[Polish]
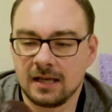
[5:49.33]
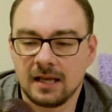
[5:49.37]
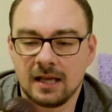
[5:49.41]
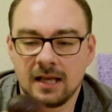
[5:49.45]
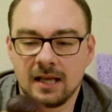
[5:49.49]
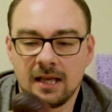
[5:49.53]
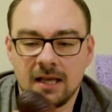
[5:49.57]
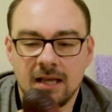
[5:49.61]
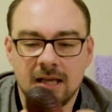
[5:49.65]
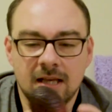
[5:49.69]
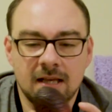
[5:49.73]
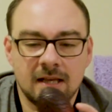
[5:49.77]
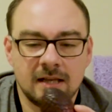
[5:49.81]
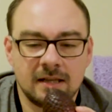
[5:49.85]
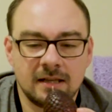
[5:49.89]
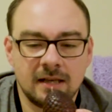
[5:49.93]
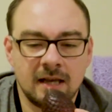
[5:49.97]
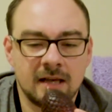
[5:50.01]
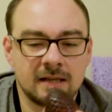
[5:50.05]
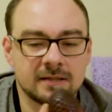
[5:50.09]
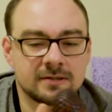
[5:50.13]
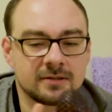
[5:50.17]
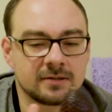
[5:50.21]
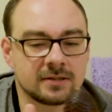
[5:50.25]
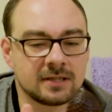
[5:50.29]
I
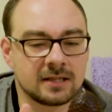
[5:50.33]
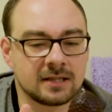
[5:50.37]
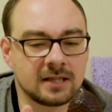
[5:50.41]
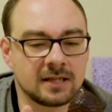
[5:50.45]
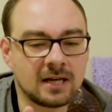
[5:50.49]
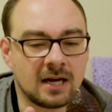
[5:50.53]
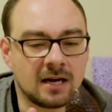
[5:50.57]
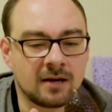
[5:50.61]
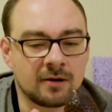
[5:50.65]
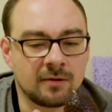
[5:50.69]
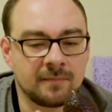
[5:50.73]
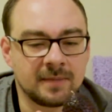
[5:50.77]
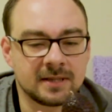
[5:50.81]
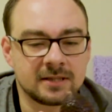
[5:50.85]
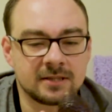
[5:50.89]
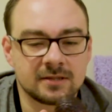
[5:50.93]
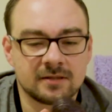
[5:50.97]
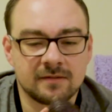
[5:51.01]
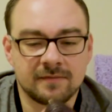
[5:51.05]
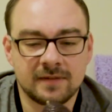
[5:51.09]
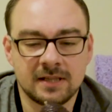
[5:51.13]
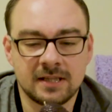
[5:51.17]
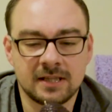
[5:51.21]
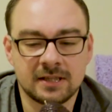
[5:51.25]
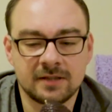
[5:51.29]
nie jest to żadna
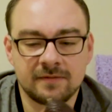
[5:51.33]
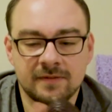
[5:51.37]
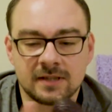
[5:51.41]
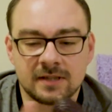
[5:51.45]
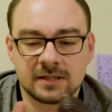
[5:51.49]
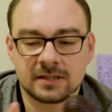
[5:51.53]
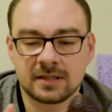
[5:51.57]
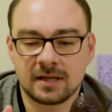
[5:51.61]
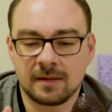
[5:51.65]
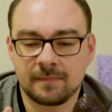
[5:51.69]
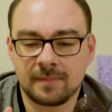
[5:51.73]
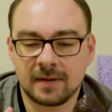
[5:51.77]
aromatyzowana świeczka,